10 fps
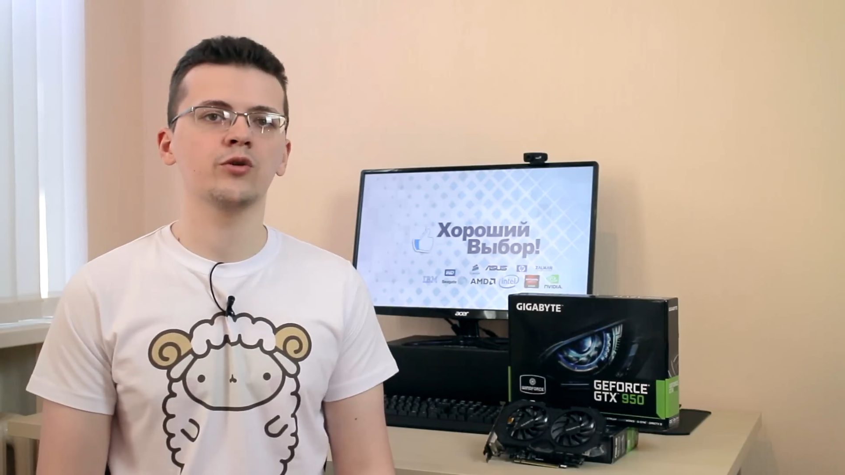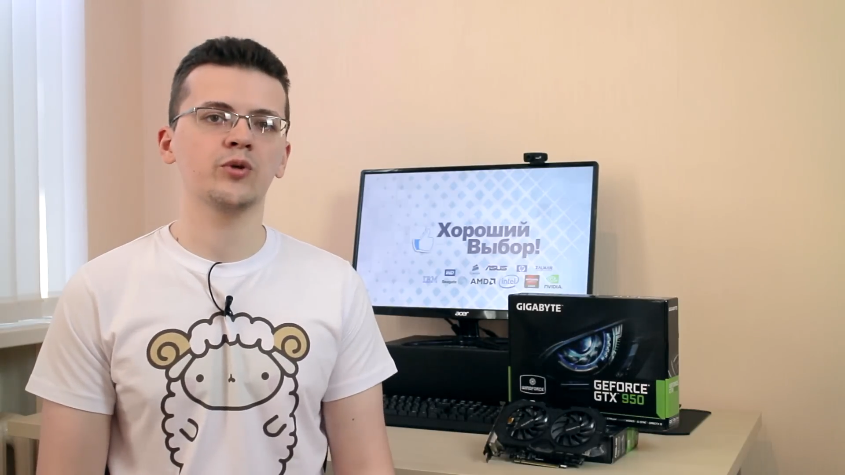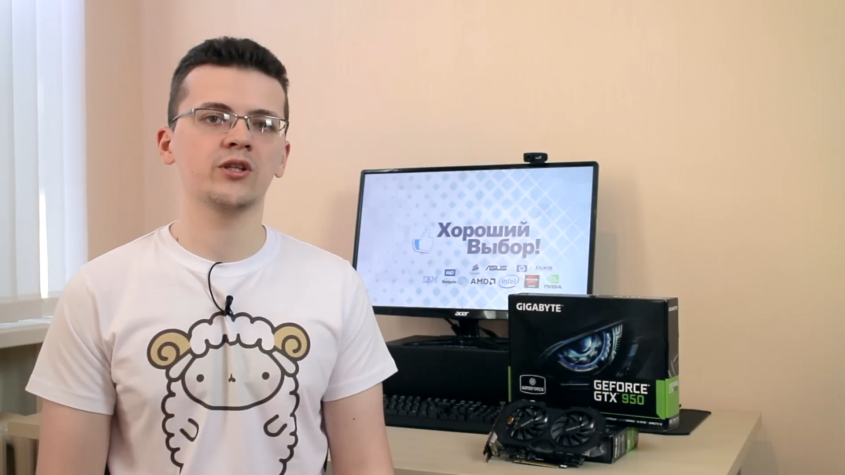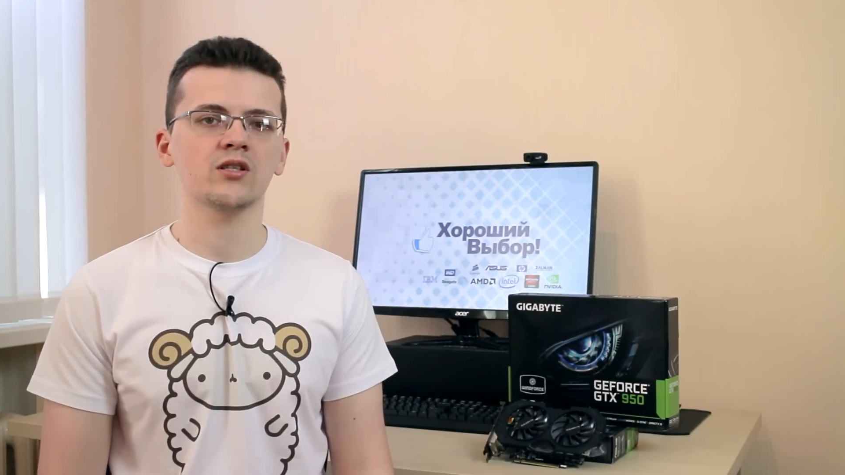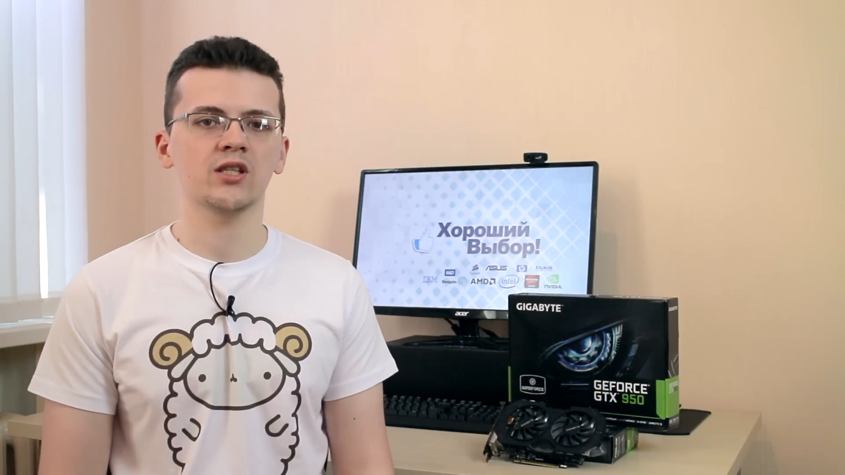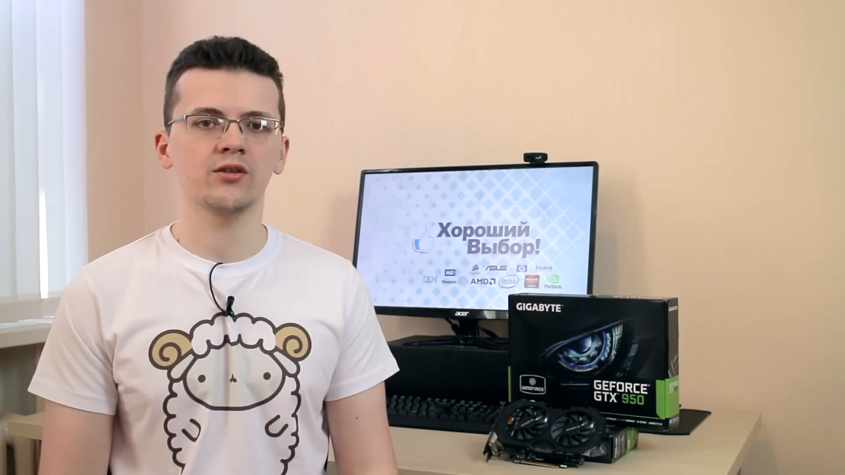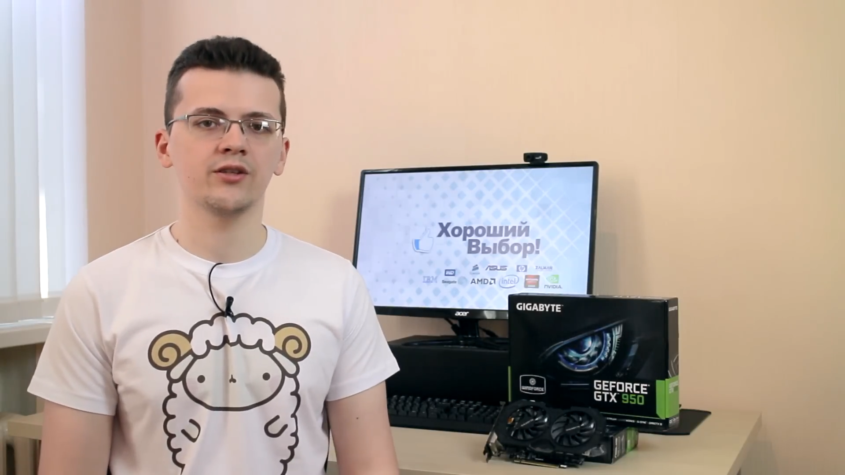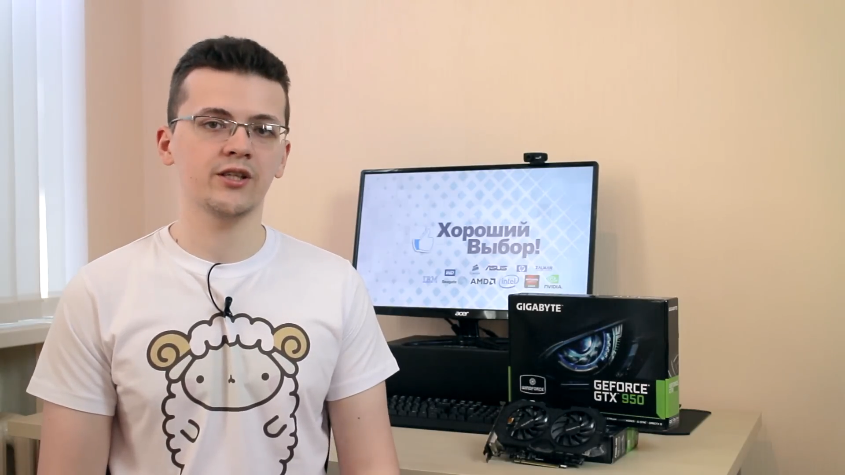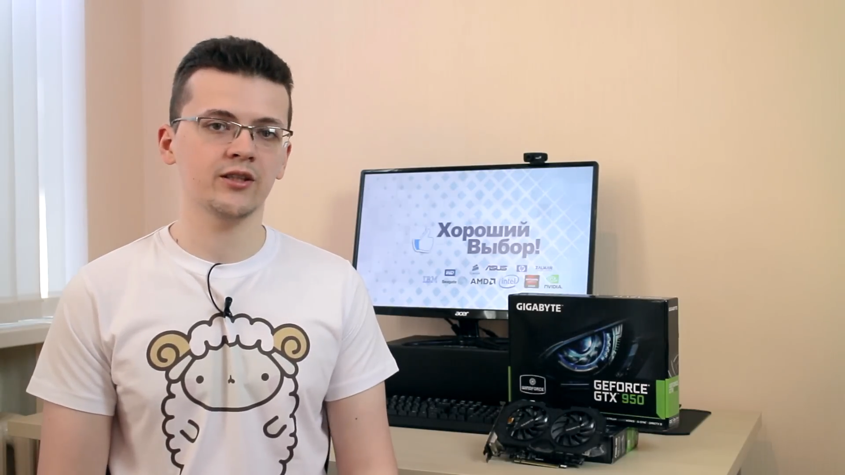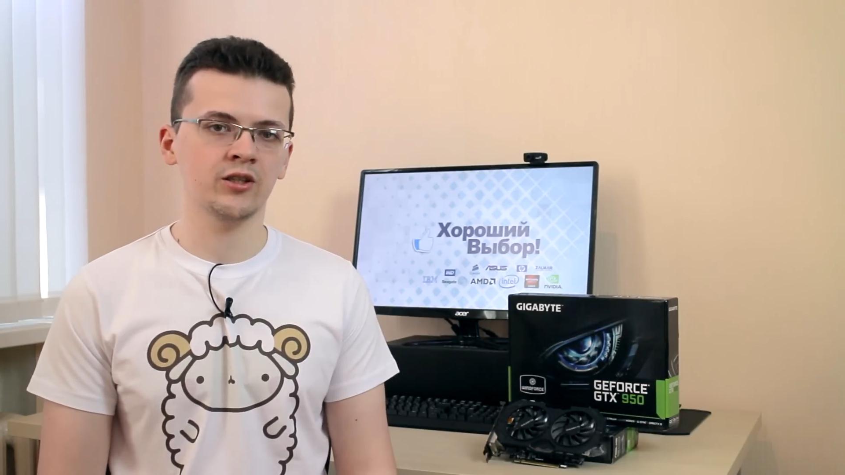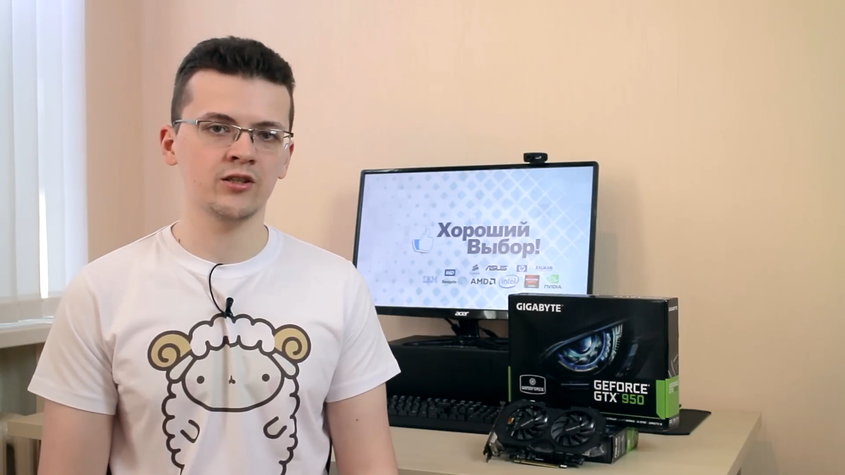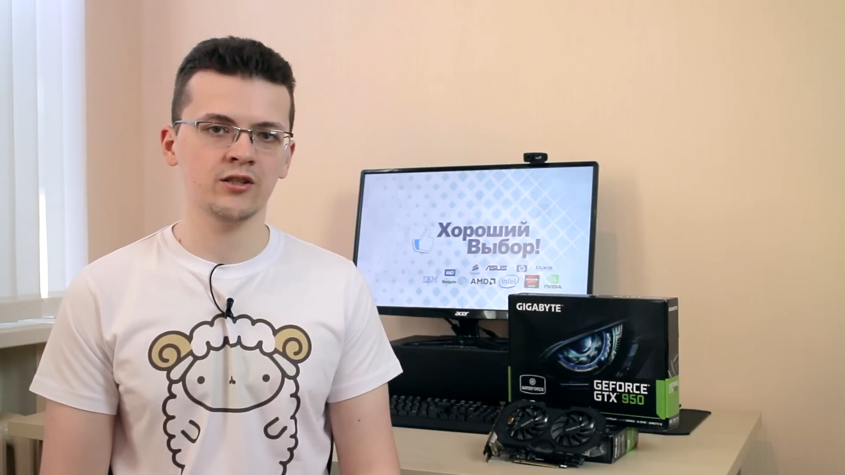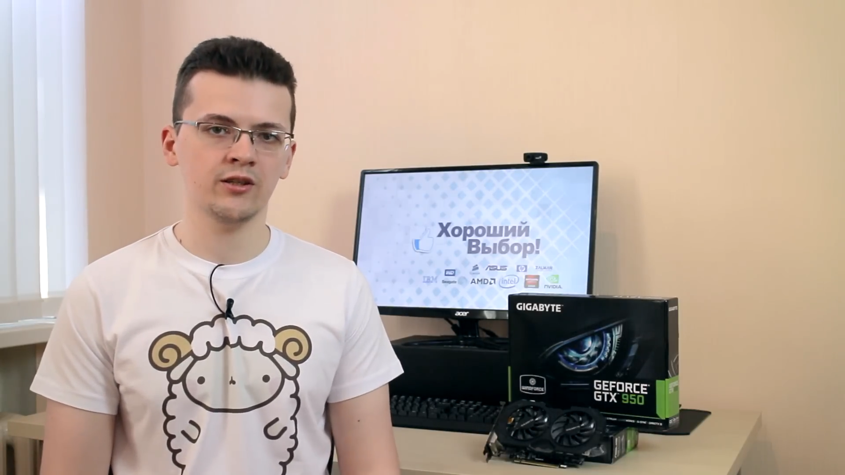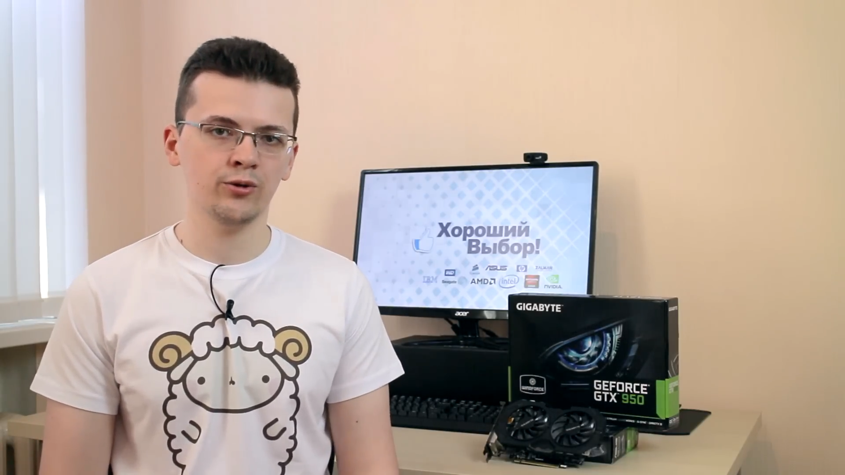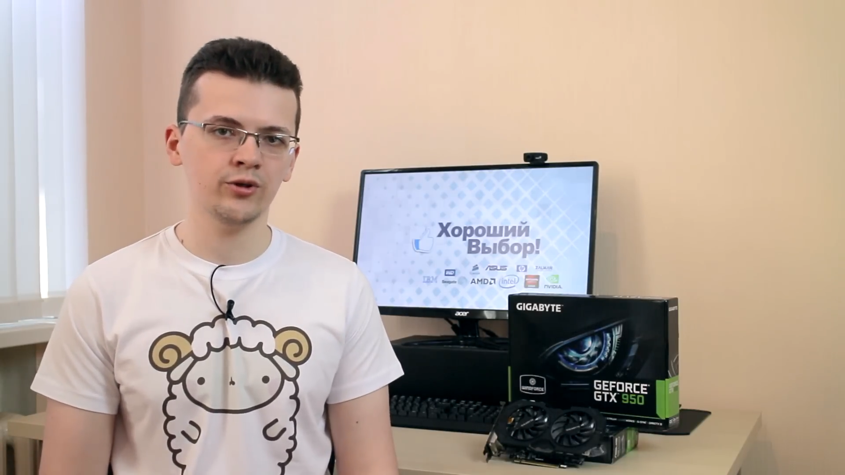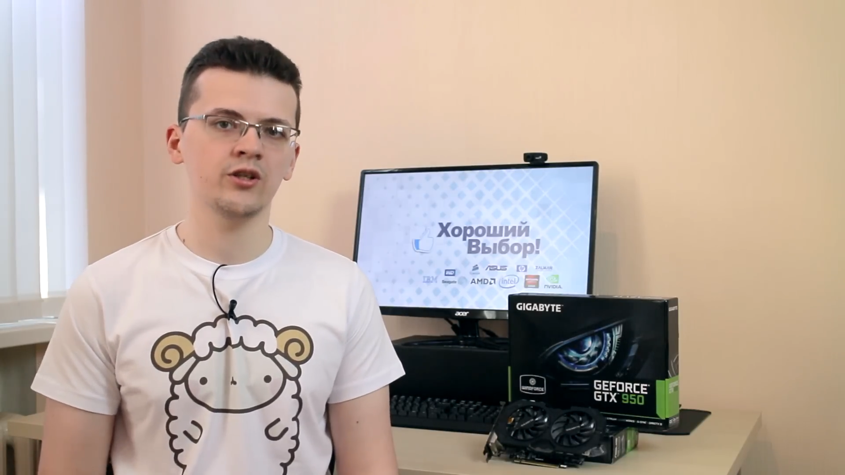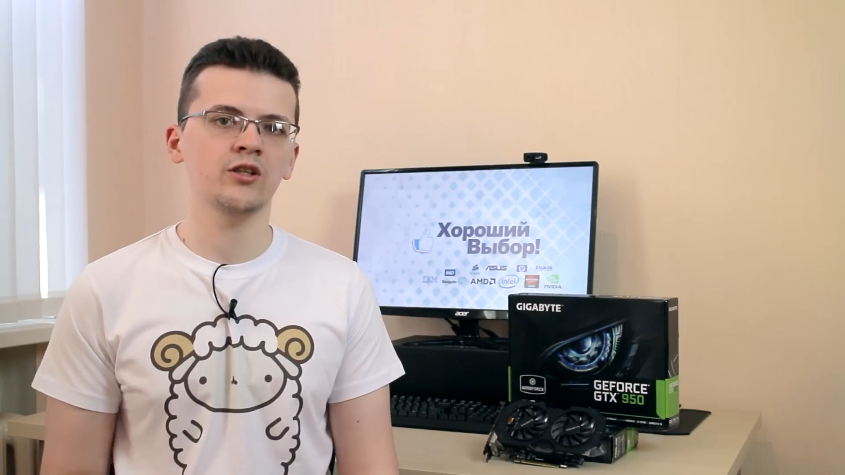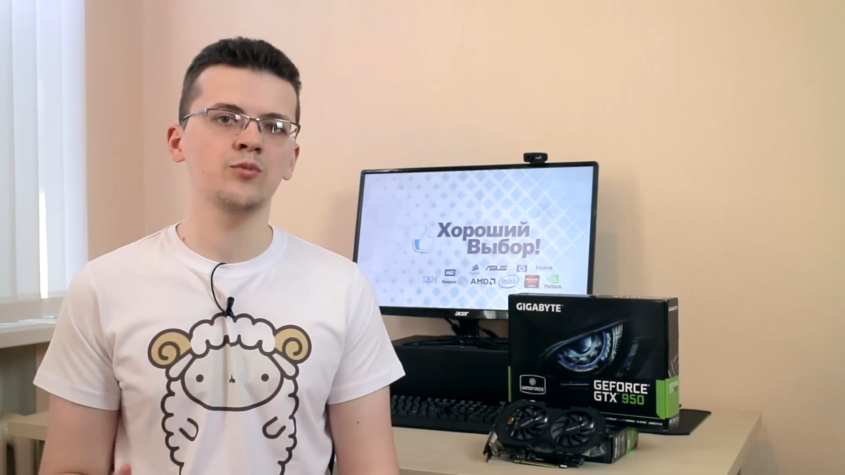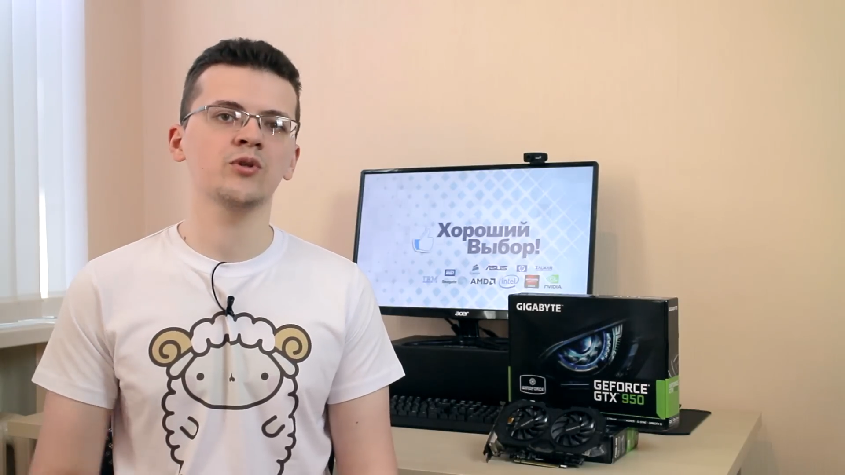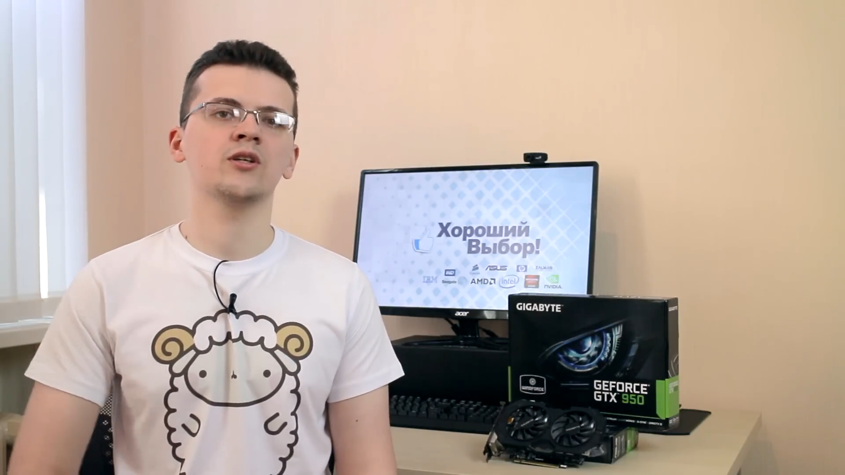предоставила некоторые технологии
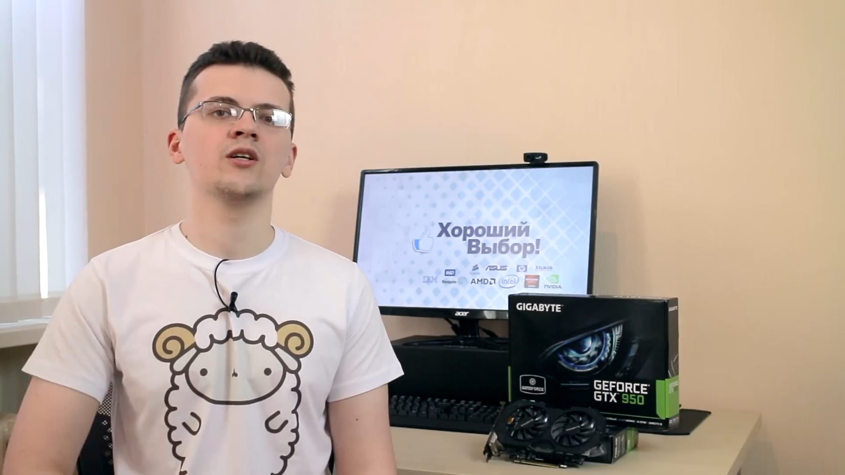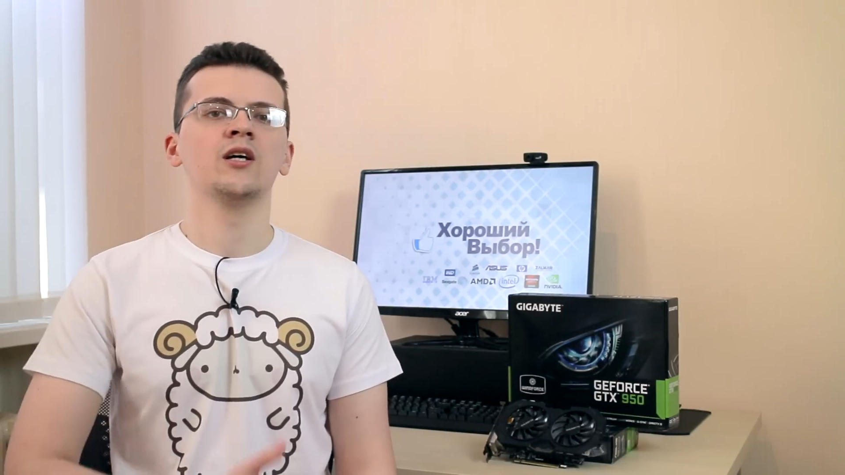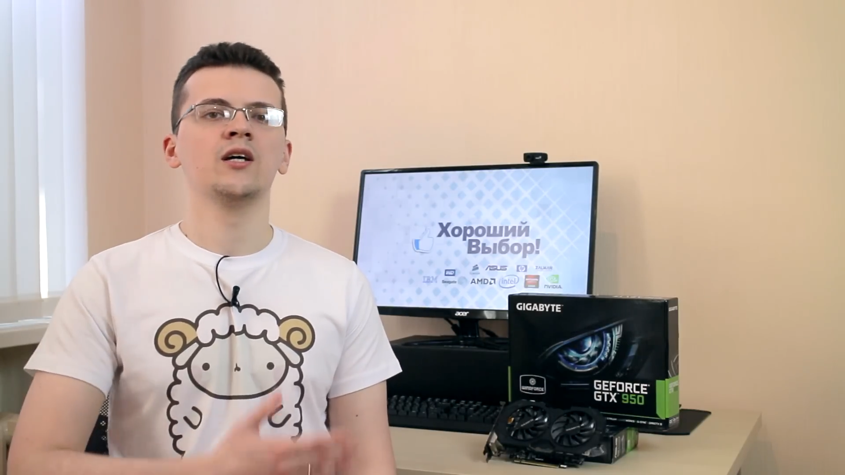именно